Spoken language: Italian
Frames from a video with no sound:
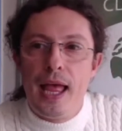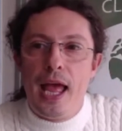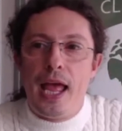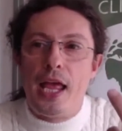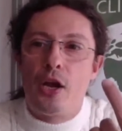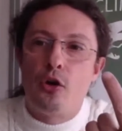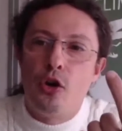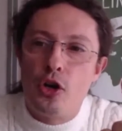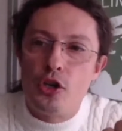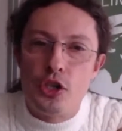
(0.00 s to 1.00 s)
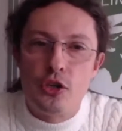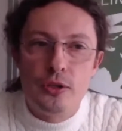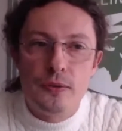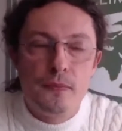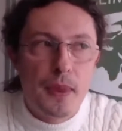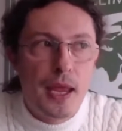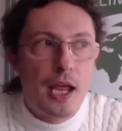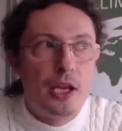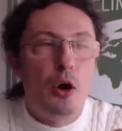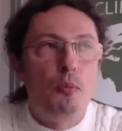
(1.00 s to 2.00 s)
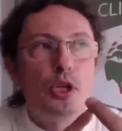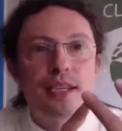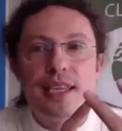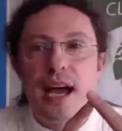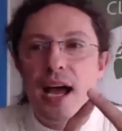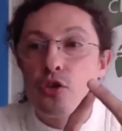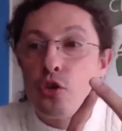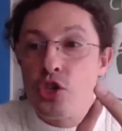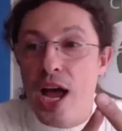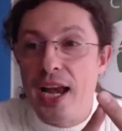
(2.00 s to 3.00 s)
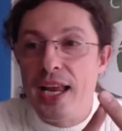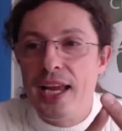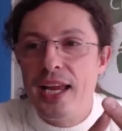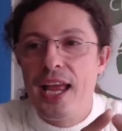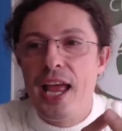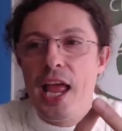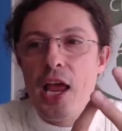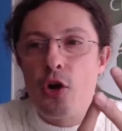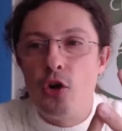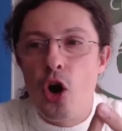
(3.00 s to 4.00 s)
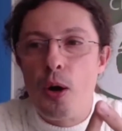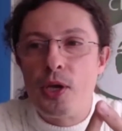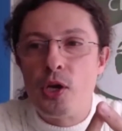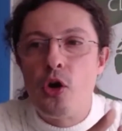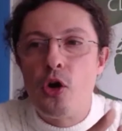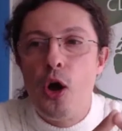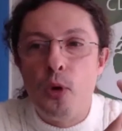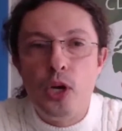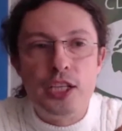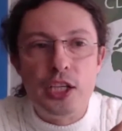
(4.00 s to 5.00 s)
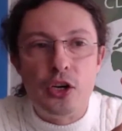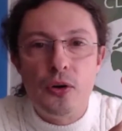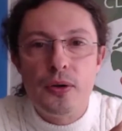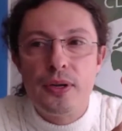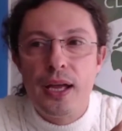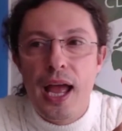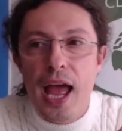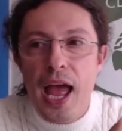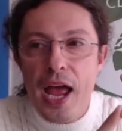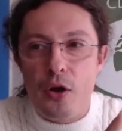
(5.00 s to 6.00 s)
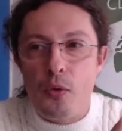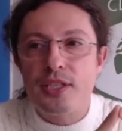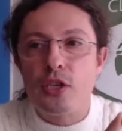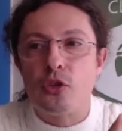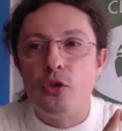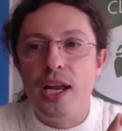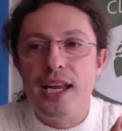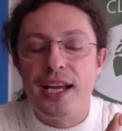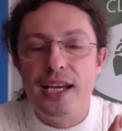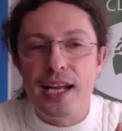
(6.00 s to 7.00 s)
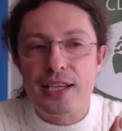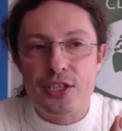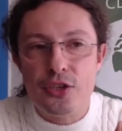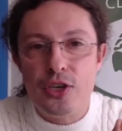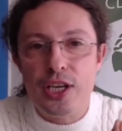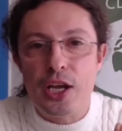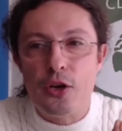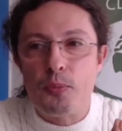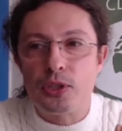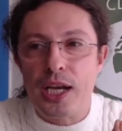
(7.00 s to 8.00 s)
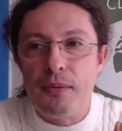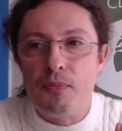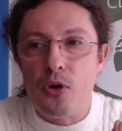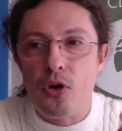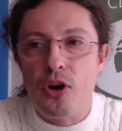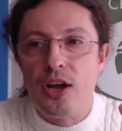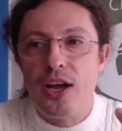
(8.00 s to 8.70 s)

ecologico, da un punto di vista sociale, economico, politico? Ecco, queste sono le declinazioni che noi potremmo